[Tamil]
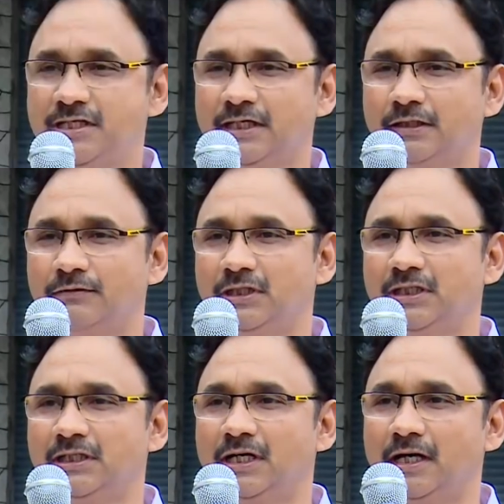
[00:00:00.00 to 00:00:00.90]
விஷயத்தை
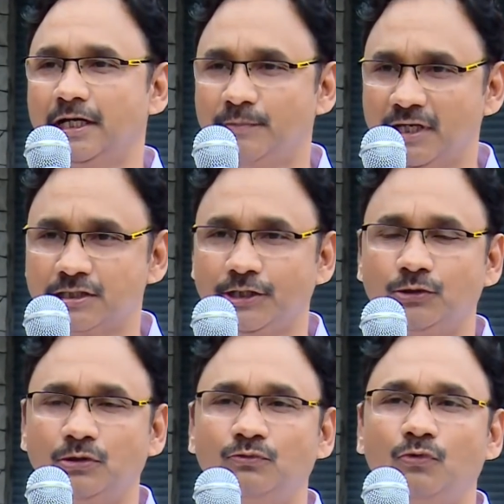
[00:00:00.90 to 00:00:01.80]
வந்து அருமையாக
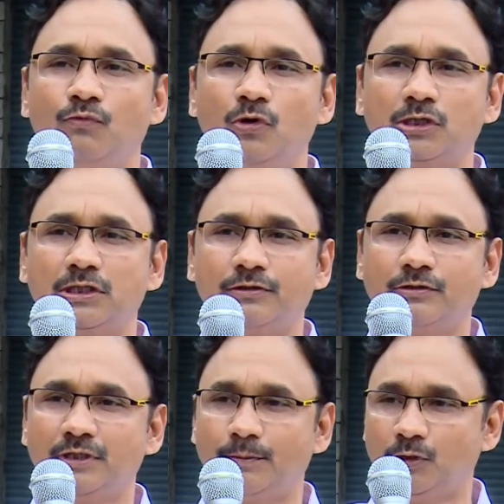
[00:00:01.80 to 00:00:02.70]
செய்யணும்
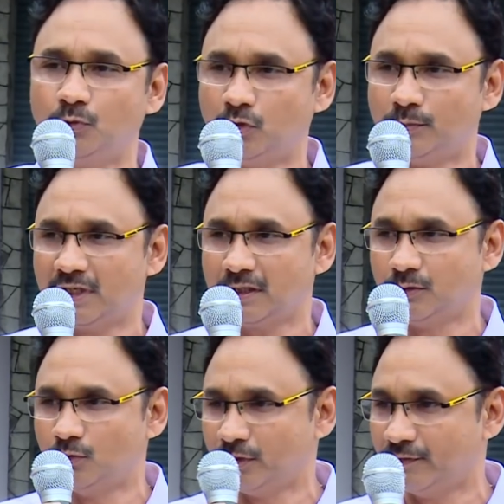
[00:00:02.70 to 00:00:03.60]
ஒவ்வொருத்தருக்கும் நம்ம நூறு
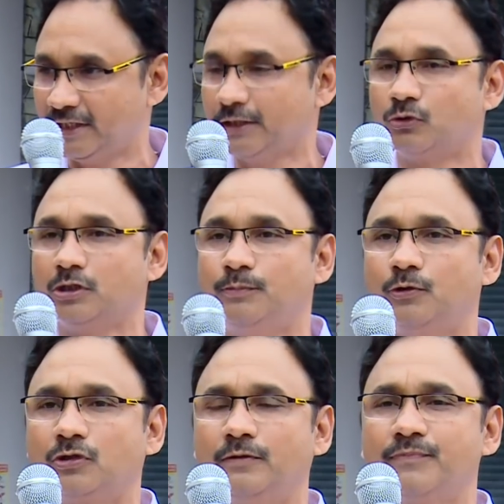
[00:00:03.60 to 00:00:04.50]
மரம் நூறு விதையை கொடுக்க
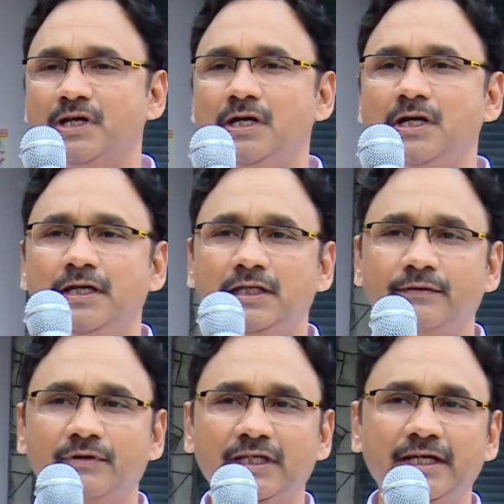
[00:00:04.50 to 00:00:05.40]
போகிறோம்
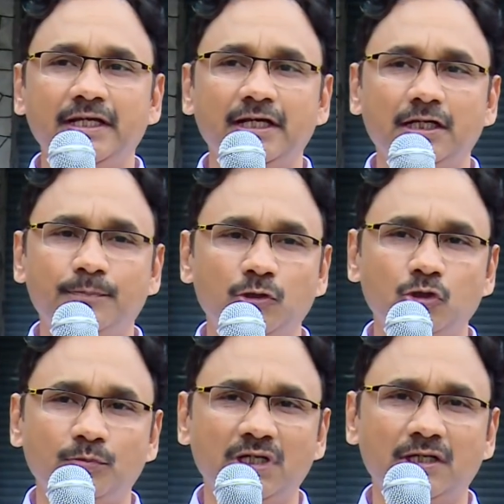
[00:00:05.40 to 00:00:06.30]
இந்த விதையை நீங்கள் என்ன
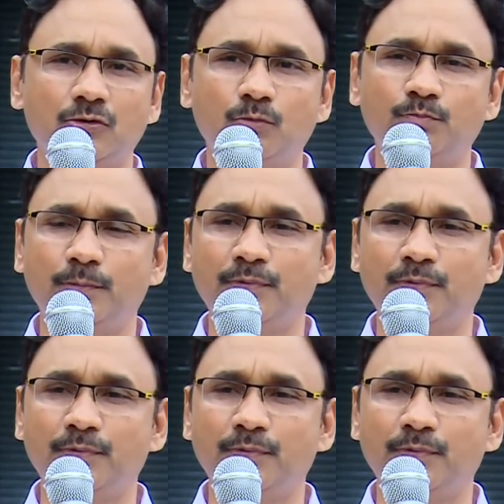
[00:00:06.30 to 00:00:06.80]
பண்ணணும்னா ரொம்ப